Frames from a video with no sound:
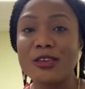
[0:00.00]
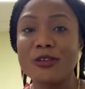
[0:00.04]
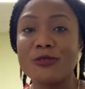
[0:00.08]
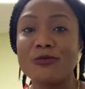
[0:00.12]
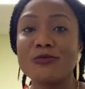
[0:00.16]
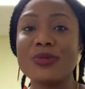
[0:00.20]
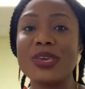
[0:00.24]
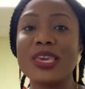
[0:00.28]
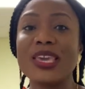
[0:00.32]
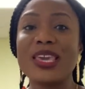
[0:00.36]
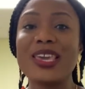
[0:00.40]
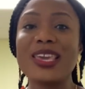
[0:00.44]

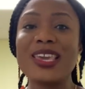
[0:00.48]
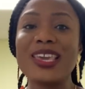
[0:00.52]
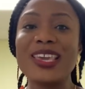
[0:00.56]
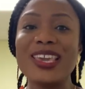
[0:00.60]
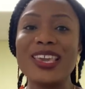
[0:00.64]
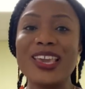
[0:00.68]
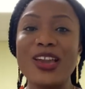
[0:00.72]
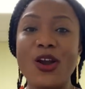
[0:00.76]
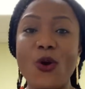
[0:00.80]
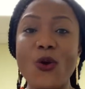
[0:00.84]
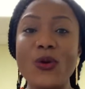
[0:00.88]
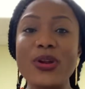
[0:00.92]
Mais
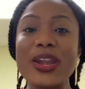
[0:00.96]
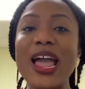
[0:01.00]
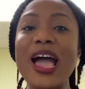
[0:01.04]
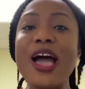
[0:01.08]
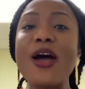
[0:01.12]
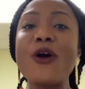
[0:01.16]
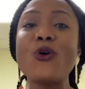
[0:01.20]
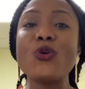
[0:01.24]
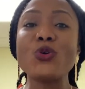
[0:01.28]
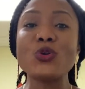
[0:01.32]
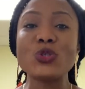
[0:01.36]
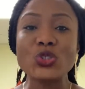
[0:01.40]
on a
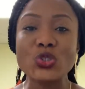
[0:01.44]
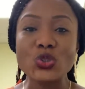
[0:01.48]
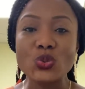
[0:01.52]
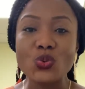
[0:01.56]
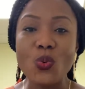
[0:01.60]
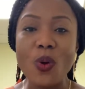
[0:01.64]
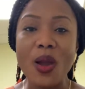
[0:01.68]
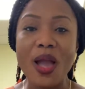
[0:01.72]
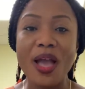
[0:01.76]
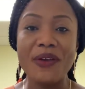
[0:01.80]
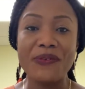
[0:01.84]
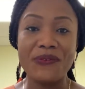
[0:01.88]
un
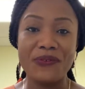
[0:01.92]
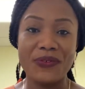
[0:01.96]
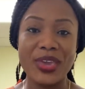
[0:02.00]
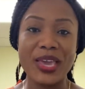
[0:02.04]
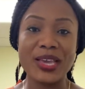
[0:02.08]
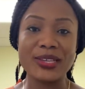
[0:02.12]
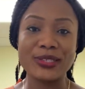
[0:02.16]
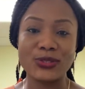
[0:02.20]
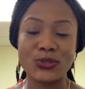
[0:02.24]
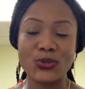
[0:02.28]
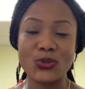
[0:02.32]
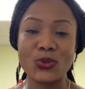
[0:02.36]
choix à
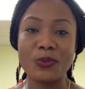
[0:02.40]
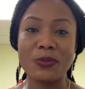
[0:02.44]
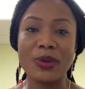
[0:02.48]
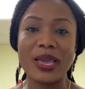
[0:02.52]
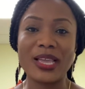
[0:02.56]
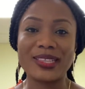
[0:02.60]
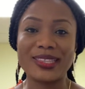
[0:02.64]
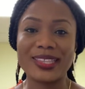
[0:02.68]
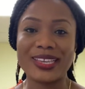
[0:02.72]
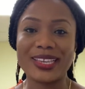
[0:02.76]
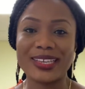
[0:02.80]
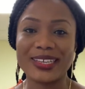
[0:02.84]
faire ce
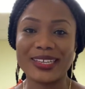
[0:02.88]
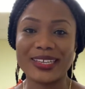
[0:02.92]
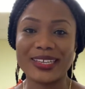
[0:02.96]
matin.